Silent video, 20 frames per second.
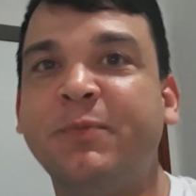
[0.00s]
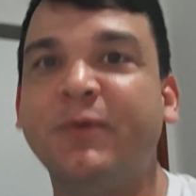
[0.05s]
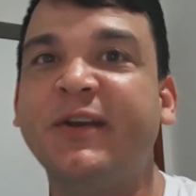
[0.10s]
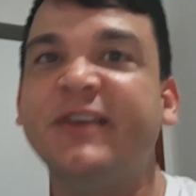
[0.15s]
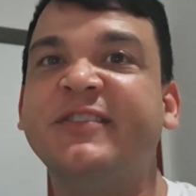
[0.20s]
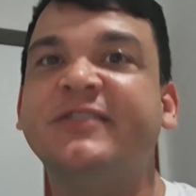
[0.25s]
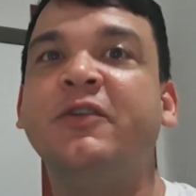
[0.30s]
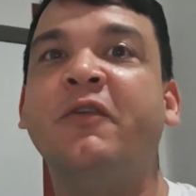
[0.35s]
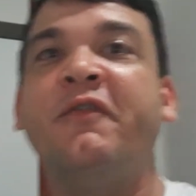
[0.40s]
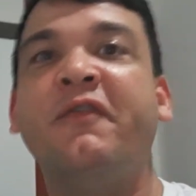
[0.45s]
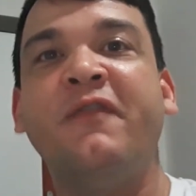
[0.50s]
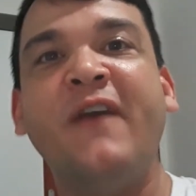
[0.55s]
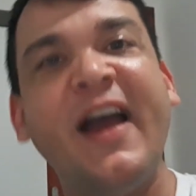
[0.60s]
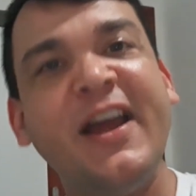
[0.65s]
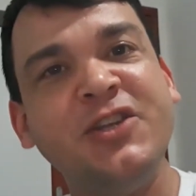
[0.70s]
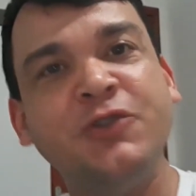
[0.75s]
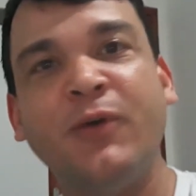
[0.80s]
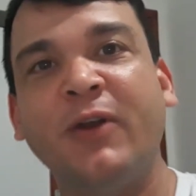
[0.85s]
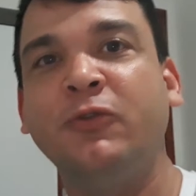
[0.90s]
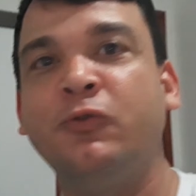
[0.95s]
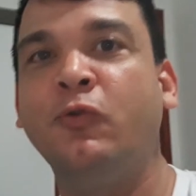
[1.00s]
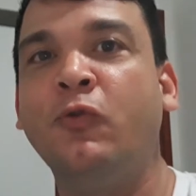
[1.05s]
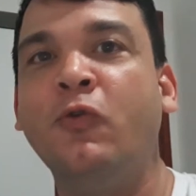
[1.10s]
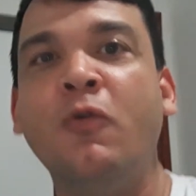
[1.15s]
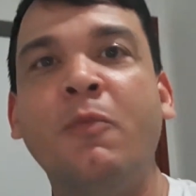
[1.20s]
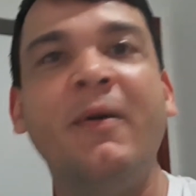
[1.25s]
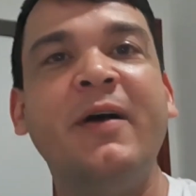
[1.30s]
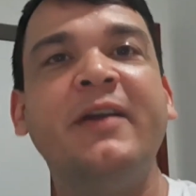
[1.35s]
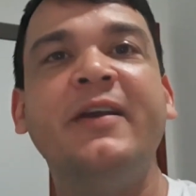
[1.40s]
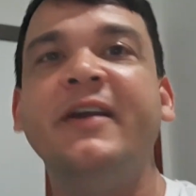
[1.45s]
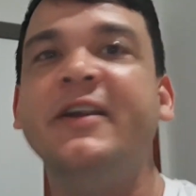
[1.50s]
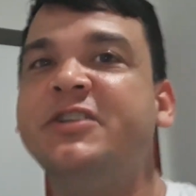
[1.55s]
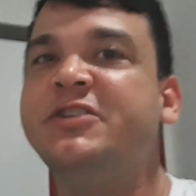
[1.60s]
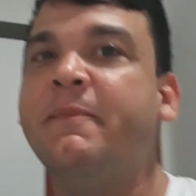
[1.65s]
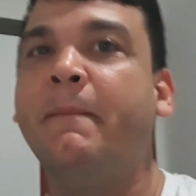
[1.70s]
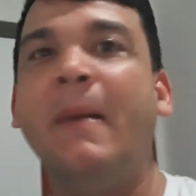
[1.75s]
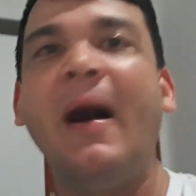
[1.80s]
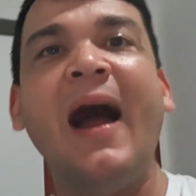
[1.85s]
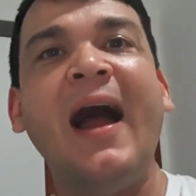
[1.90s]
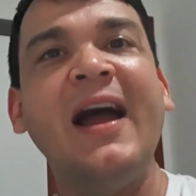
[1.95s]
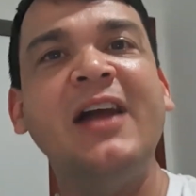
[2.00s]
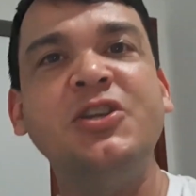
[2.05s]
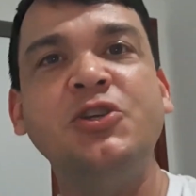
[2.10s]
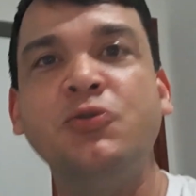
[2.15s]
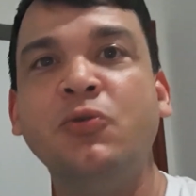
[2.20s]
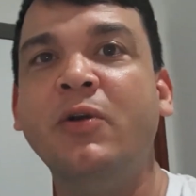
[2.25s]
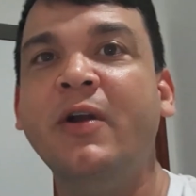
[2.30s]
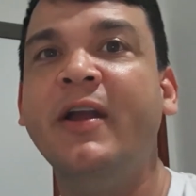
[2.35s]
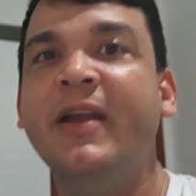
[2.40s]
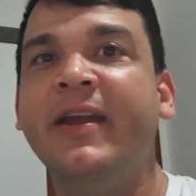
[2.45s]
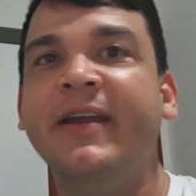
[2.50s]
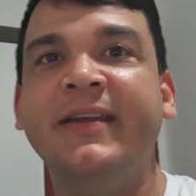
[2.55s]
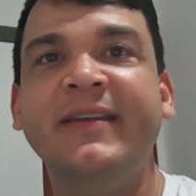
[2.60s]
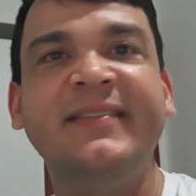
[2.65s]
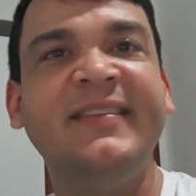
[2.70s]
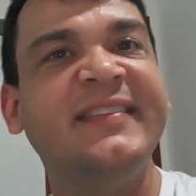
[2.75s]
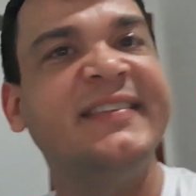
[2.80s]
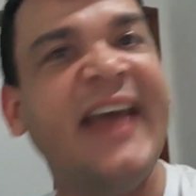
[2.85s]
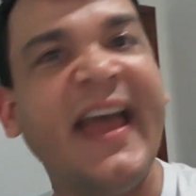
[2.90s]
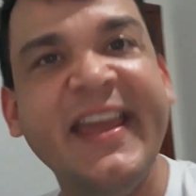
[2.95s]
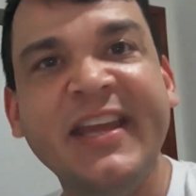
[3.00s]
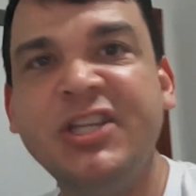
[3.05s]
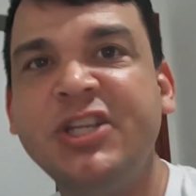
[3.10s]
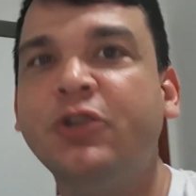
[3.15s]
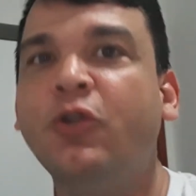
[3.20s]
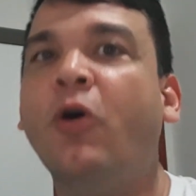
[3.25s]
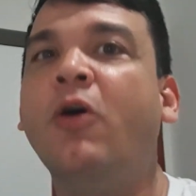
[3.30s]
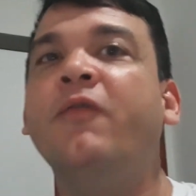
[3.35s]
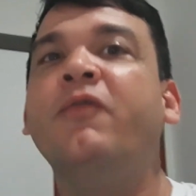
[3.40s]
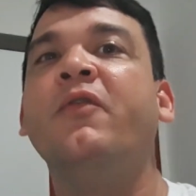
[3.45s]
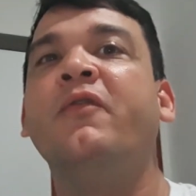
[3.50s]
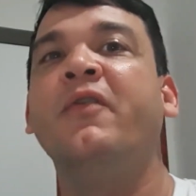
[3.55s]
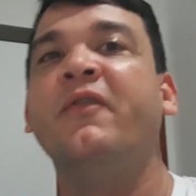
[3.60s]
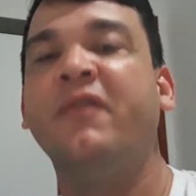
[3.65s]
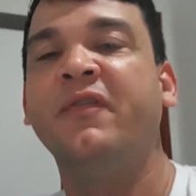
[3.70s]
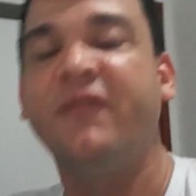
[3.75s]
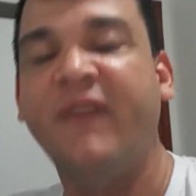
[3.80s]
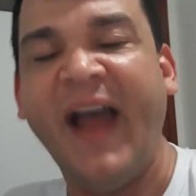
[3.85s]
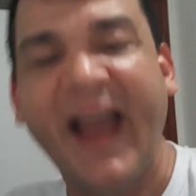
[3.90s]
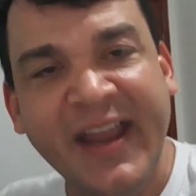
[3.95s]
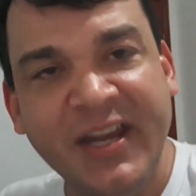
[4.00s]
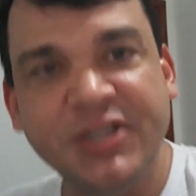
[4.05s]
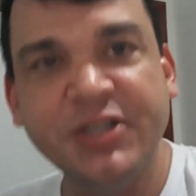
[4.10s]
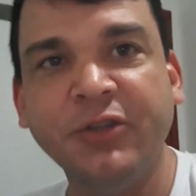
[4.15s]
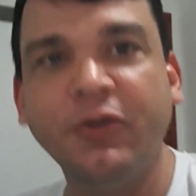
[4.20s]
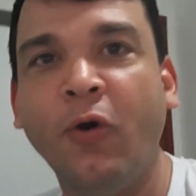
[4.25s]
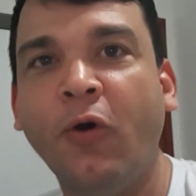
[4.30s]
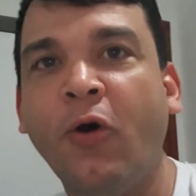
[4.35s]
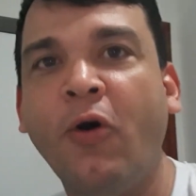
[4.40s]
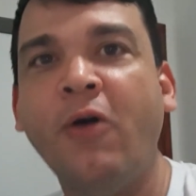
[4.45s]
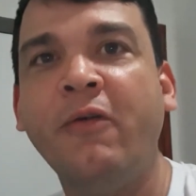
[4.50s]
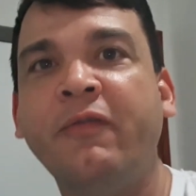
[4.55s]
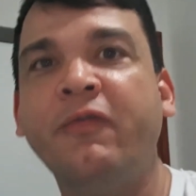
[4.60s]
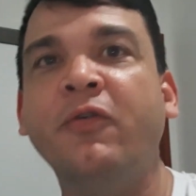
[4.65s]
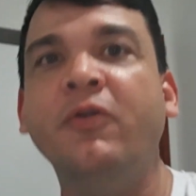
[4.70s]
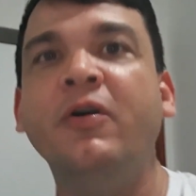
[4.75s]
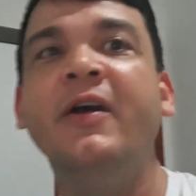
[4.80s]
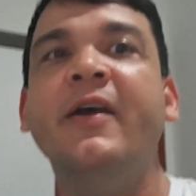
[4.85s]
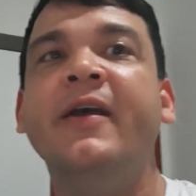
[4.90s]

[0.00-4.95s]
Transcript: porque senão faz com a turma de baixo e se sair de novo, faz de novo